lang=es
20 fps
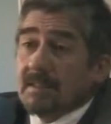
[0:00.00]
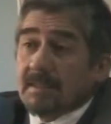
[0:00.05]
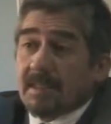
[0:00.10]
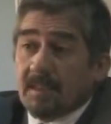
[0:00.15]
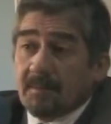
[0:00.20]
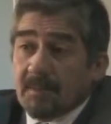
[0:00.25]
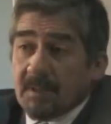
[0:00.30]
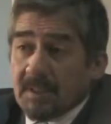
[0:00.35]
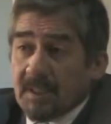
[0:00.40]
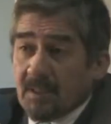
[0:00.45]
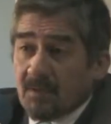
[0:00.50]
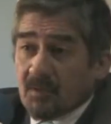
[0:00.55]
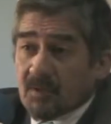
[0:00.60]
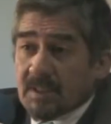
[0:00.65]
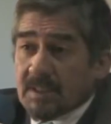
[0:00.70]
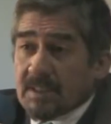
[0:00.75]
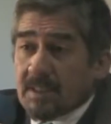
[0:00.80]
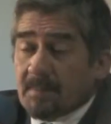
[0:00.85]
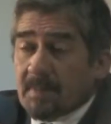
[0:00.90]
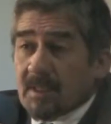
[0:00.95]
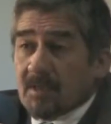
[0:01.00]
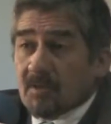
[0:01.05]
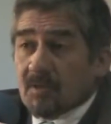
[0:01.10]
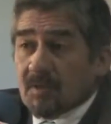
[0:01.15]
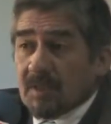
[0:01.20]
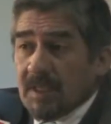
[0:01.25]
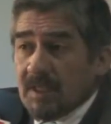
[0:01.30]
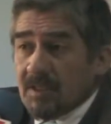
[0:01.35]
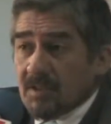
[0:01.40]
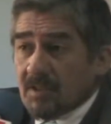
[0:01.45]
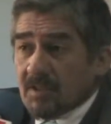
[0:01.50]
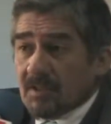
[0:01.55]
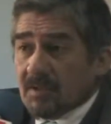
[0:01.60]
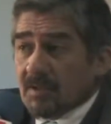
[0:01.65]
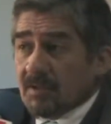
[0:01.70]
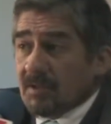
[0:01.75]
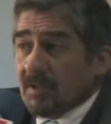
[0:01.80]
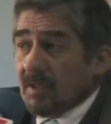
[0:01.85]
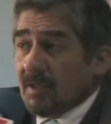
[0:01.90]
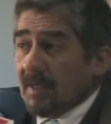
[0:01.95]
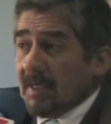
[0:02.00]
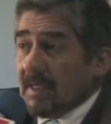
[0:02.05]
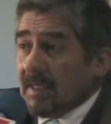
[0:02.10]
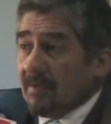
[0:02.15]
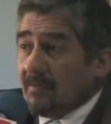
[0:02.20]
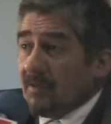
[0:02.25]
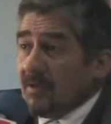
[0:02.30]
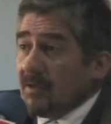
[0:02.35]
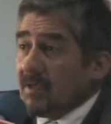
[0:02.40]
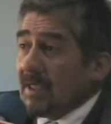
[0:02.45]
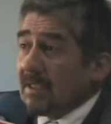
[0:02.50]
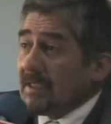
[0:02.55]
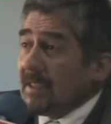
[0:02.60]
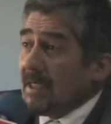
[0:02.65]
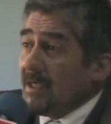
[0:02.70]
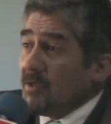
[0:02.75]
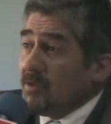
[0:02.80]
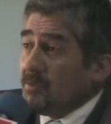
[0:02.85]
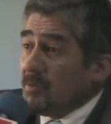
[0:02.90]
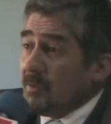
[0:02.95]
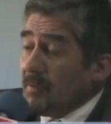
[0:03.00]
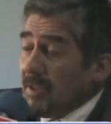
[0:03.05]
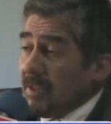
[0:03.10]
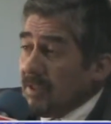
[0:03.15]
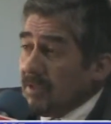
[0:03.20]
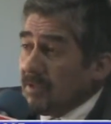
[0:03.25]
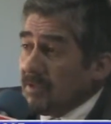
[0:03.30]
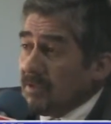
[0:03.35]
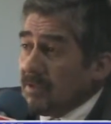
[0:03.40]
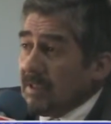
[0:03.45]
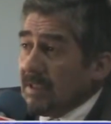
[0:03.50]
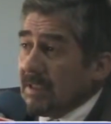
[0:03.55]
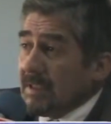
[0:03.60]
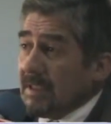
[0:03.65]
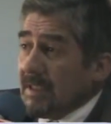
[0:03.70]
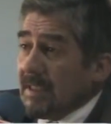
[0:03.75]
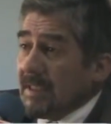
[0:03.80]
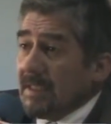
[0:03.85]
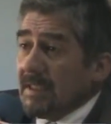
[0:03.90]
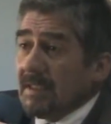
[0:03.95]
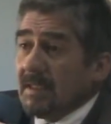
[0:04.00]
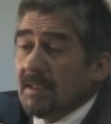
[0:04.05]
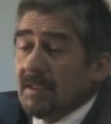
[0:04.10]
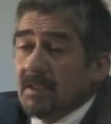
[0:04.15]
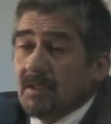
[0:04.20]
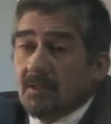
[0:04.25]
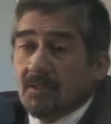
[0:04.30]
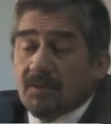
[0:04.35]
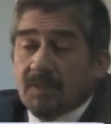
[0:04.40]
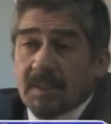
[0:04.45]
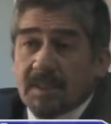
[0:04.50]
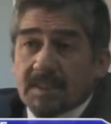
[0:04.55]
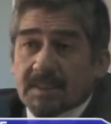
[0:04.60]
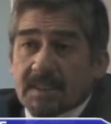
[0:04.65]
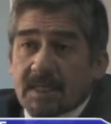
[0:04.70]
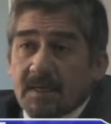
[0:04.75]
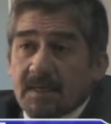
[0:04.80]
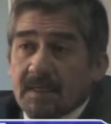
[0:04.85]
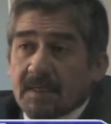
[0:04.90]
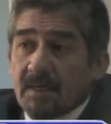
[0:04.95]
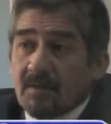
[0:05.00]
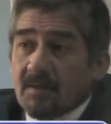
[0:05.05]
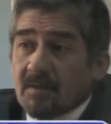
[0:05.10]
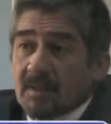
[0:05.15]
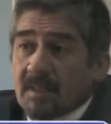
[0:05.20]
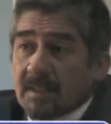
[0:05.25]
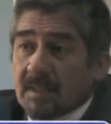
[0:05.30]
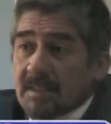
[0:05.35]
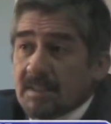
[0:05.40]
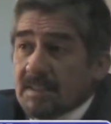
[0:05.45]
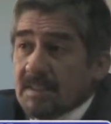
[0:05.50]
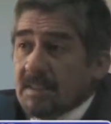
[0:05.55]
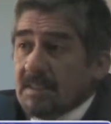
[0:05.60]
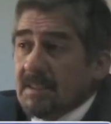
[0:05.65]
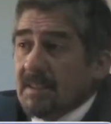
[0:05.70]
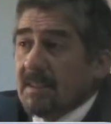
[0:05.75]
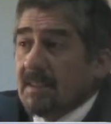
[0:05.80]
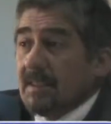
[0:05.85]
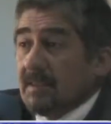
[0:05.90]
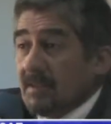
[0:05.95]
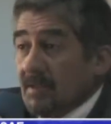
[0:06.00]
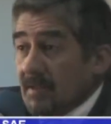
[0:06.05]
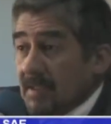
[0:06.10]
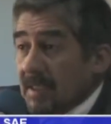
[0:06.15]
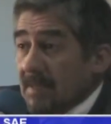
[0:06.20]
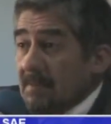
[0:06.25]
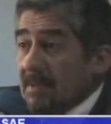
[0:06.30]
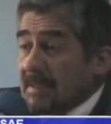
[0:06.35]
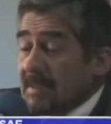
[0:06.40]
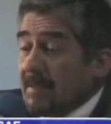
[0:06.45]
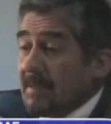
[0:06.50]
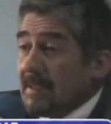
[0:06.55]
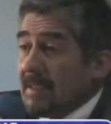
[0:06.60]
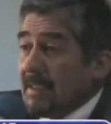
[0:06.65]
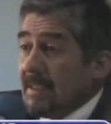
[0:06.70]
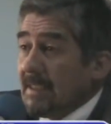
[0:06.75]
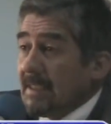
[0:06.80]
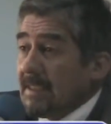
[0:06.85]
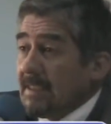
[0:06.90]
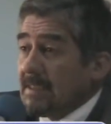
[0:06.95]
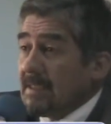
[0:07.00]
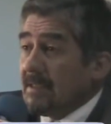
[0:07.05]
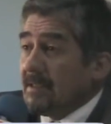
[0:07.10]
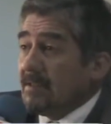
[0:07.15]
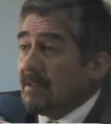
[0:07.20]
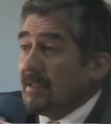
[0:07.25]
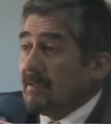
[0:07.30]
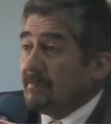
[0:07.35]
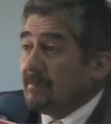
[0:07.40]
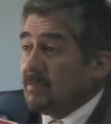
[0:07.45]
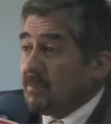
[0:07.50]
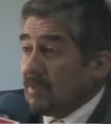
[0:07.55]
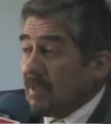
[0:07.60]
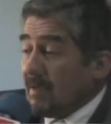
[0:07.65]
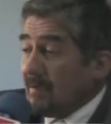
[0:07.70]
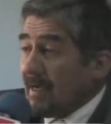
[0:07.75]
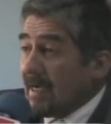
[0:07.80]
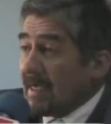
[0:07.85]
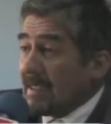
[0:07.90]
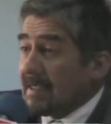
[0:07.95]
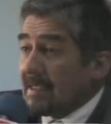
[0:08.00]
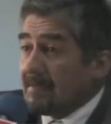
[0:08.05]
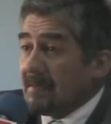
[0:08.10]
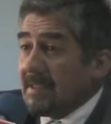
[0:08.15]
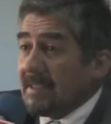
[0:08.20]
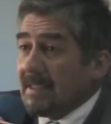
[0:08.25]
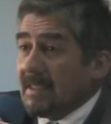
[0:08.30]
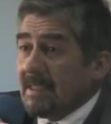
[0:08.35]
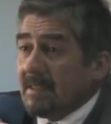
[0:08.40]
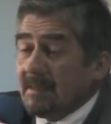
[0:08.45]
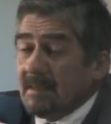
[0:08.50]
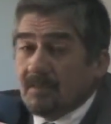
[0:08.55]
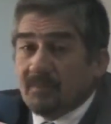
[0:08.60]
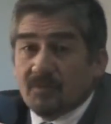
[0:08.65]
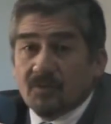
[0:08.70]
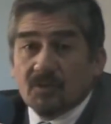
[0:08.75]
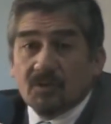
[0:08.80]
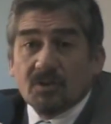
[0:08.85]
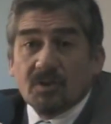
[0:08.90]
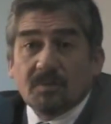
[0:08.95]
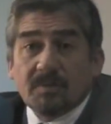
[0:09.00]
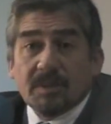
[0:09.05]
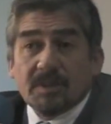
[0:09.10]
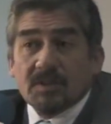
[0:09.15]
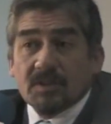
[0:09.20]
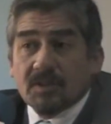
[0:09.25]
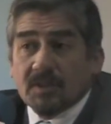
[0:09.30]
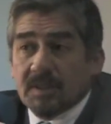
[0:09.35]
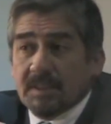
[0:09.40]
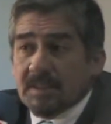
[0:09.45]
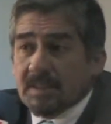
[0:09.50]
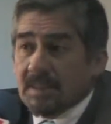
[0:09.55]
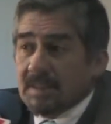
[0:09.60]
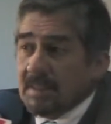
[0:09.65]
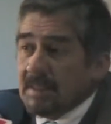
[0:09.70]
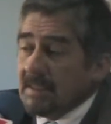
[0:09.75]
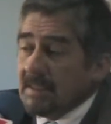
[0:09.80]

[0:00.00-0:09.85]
Tremenda injusticia para con ellos, toda vez que fueron castigados en un momento en que ustedes saben que había una crisis y todavía más se mantiene la crisis, una baja tremenda de los fondos de pensiones